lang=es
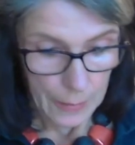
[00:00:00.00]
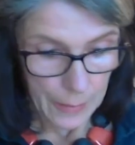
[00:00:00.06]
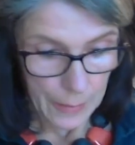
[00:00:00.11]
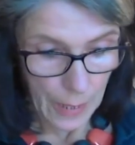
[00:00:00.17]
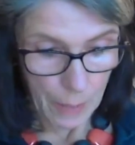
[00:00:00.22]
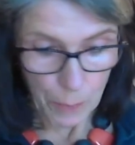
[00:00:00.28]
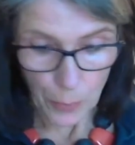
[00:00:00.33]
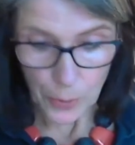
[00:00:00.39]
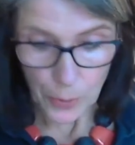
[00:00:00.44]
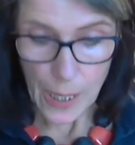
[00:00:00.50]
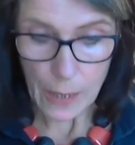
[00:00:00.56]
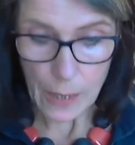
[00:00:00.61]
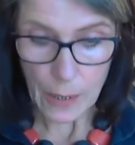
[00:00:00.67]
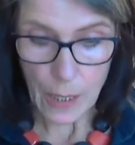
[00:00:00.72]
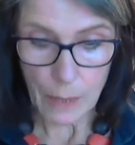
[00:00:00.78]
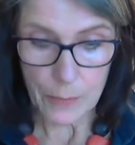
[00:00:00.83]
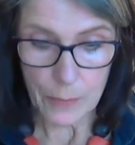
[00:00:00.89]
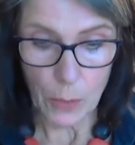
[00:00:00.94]
de
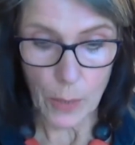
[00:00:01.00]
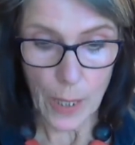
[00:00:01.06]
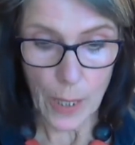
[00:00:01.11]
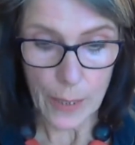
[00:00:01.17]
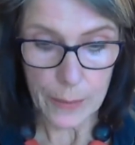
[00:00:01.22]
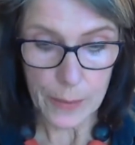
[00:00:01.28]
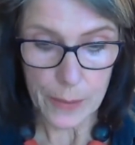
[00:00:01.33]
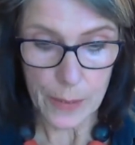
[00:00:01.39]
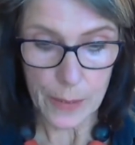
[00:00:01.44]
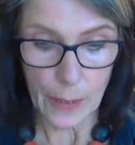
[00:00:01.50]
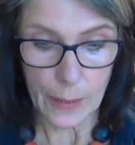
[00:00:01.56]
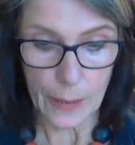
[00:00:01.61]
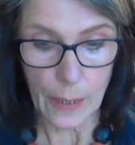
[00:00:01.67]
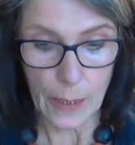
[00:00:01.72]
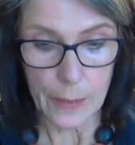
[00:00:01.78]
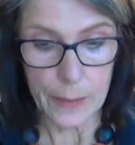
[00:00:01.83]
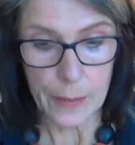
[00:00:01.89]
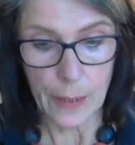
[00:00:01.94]
imponer la violencia
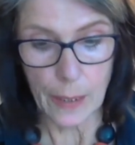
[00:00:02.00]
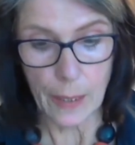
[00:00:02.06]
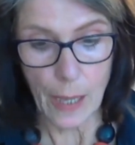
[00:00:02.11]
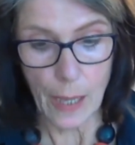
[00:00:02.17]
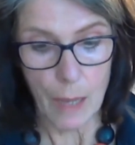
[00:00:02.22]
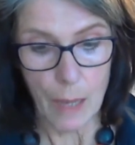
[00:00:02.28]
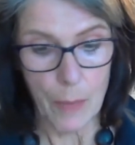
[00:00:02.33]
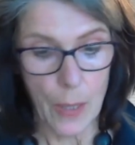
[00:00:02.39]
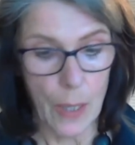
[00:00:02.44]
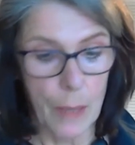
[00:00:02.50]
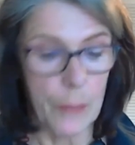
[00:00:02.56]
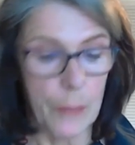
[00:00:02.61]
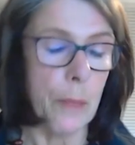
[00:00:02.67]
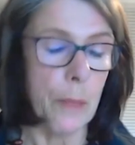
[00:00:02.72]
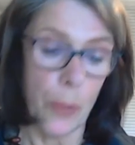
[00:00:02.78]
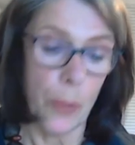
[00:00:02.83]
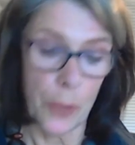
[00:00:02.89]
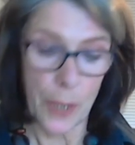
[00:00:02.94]
que les quedaba
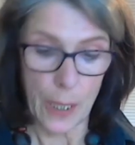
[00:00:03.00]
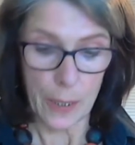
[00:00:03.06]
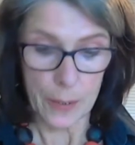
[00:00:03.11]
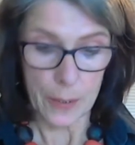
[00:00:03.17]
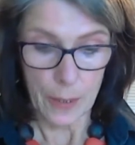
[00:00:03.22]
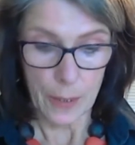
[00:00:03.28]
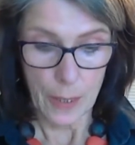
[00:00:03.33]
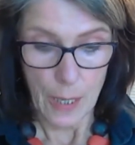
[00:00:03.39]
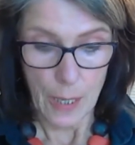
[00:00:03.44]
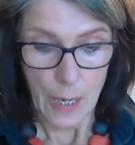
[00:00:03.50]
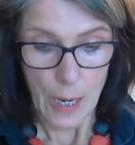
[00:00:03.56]
de poder